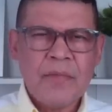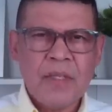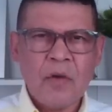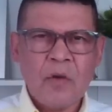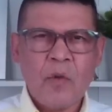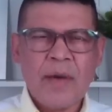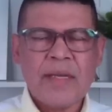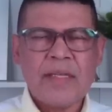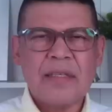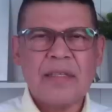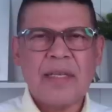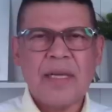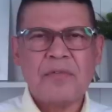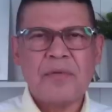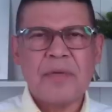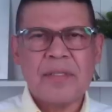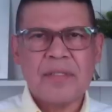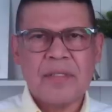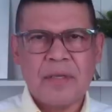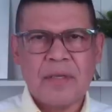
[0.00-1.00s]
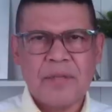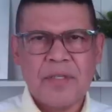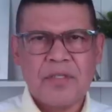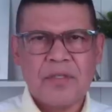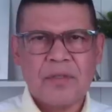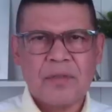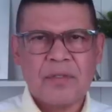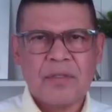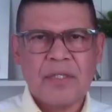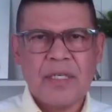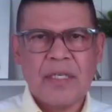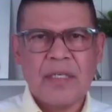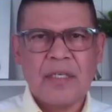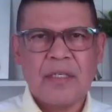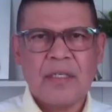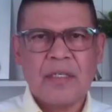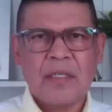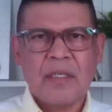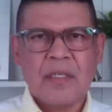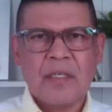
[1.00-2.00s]
40 años al servicio
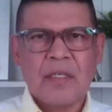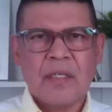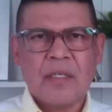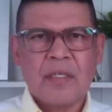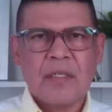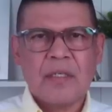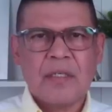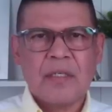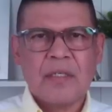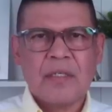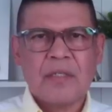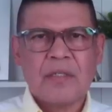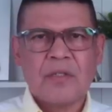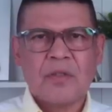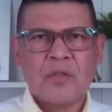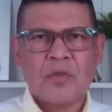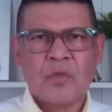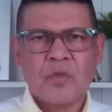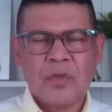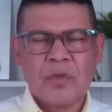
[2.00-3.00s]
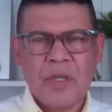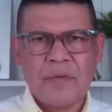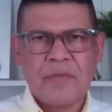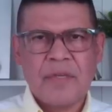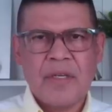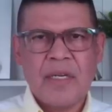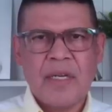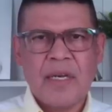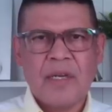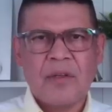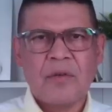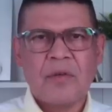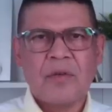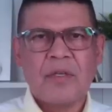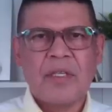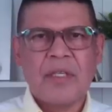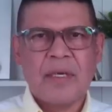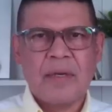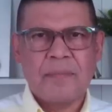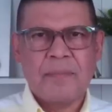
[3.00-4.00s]
de sus afiliados
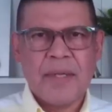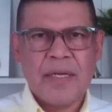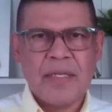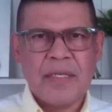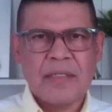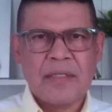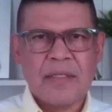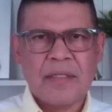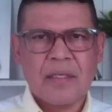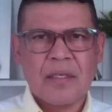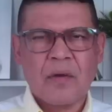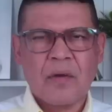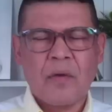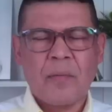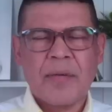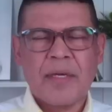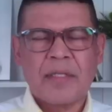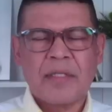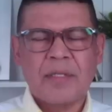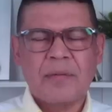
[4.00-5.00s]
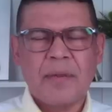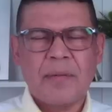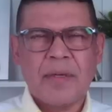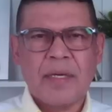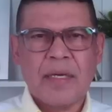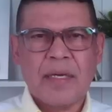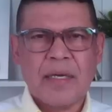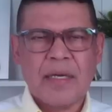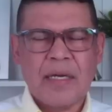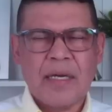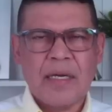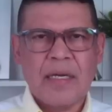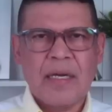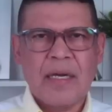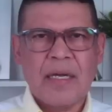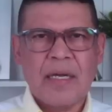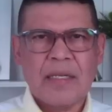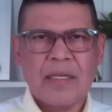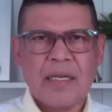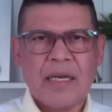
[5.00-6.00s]
y del país. Cooperativa Vega Real es
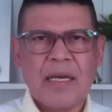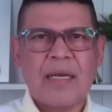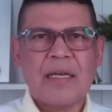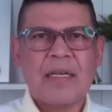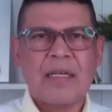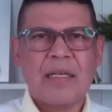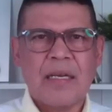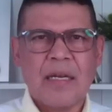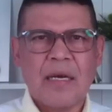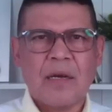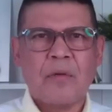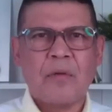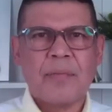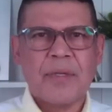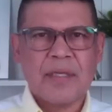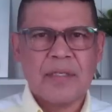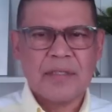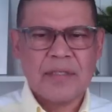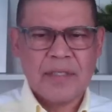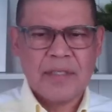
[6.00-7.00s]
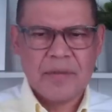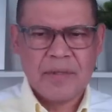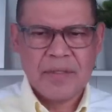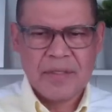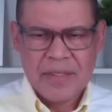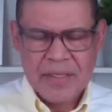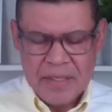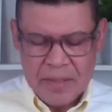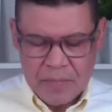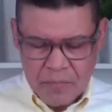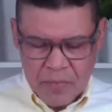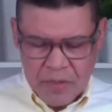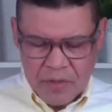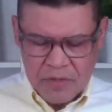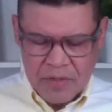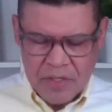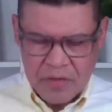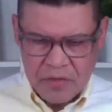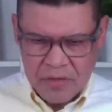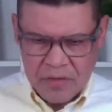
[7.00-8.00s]
la decana de las cooperativas. Bueno,
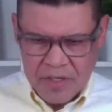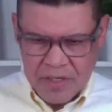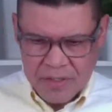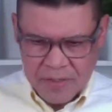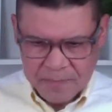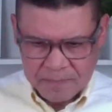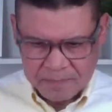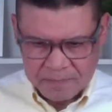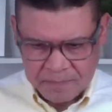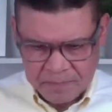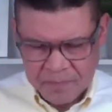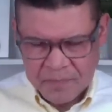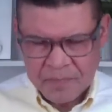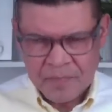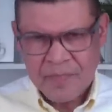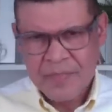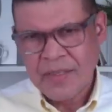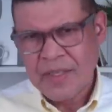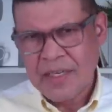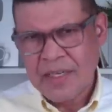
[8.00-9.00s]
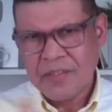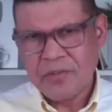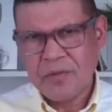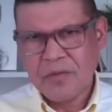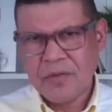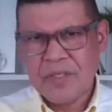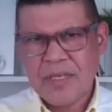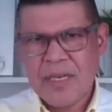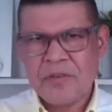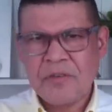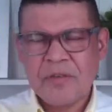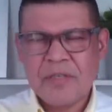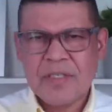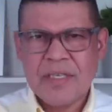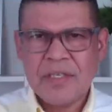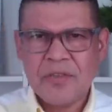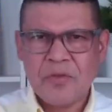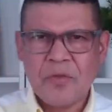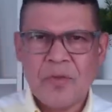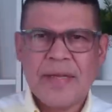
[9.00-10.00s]
señores, hace unos años
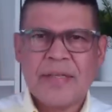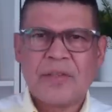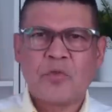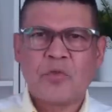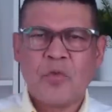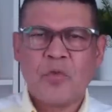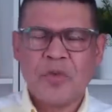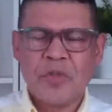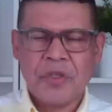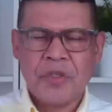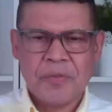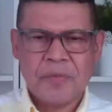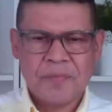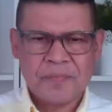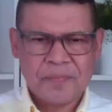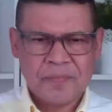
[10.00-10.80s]
se hizo un estudio